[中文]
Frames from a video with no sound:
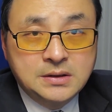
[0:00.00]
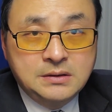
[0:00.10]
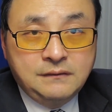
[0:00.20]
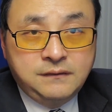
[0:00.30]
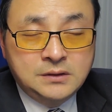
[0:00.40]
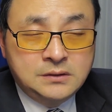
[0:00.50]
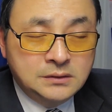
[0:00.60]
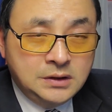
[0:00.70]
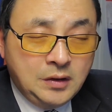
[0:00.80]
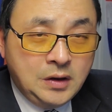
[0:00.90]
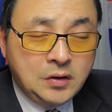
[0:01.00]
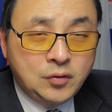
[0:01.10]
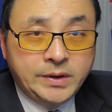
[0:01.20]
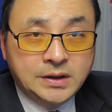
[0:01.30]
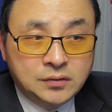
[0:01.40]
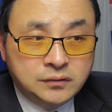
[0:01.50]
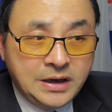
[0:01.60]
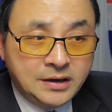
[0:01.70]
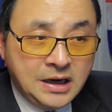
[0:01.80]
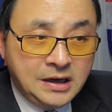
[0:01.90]
风控和后面的突
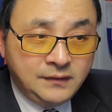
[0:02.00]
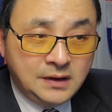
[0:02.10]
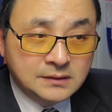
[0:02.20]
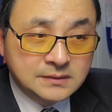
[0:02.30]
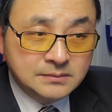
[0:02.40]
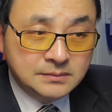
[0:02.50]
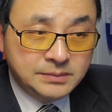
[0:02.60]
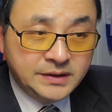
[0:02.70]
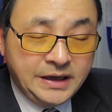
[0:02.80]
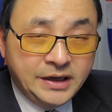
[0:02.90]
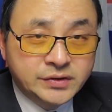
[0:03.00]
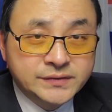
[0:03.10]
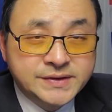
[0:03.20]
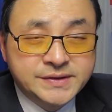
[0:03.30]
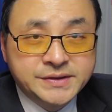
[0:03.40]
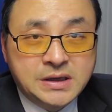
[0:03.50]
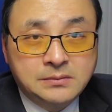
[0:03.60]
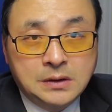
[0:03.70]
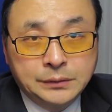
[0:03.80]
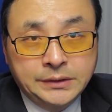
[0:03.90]
然开放本来就是自相
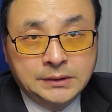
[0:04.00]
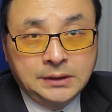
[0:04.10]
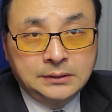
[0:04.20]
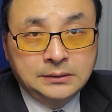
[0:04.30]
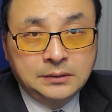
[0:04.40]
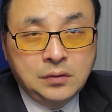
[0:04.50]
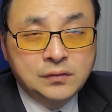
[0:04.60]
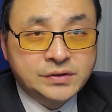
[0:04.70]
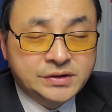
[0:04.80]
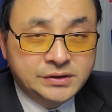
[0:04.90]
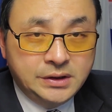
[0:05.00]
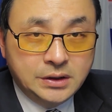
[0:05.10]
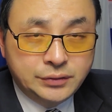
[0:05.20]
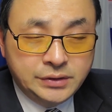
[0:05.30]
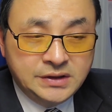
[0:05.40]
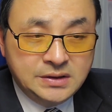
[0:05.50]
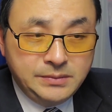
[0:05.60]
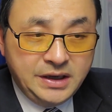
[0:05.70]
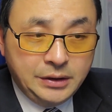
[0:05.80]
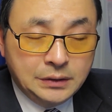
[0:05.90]
矛盾的，忽视了群体
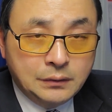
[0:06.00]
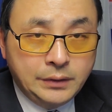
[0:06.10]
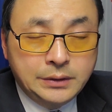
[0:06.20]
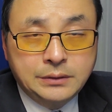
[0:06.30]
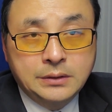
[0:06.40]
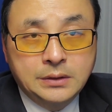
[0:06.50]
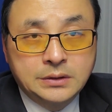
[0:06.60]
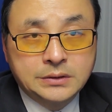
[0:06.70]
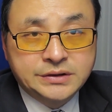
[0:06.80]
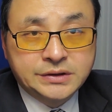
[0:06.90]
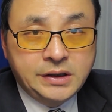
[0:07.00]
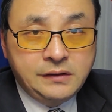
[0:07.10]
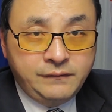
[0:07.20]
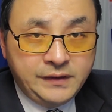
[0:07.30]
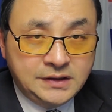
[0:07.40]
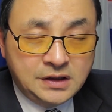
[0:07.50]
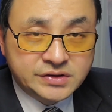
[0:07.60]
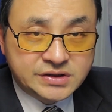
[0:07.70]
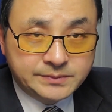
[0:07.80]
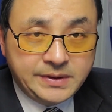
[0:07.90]
免疫的规律，是一个非常
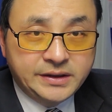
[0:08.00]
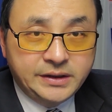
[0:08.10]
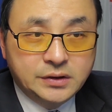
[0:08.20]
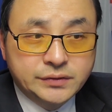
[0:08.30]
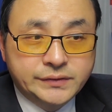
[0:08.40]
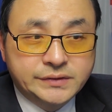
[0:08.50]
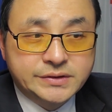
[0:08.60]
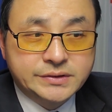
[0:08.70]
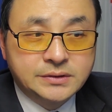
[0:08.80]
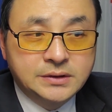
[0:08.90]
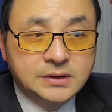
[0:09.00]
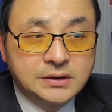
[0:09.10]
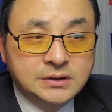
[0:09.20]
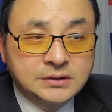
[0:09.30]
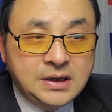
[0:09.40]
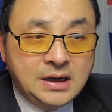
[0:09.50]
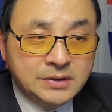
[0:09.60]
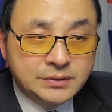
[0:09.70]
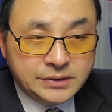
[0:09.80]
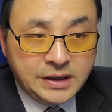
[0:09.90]
失败的一个措施。他们
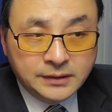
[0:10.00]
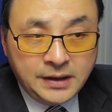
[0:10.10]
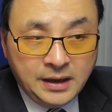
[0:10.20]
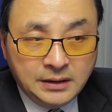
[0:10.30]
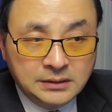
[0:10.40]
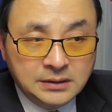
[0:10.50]
居然开